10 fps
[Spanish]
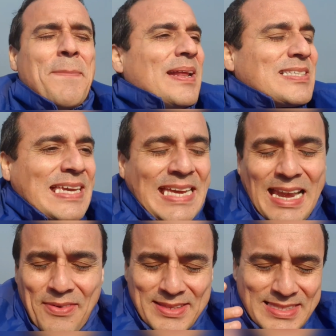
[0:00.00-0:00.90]
para
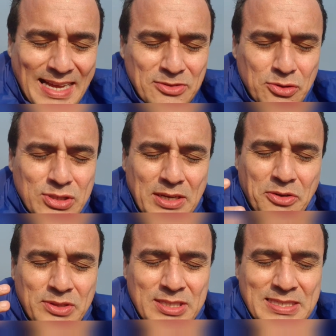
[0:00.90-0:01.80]
seguir levantándose
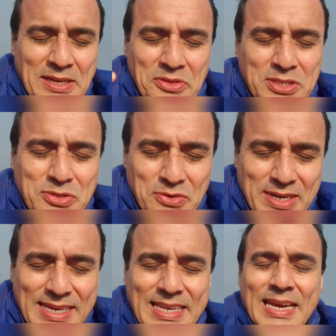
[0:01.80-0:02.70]
con deseos de
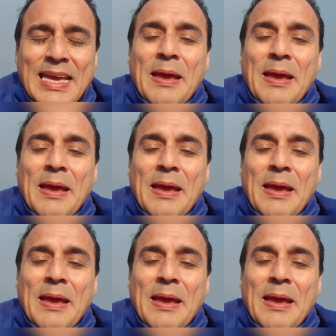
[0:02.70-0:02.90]
sonreír,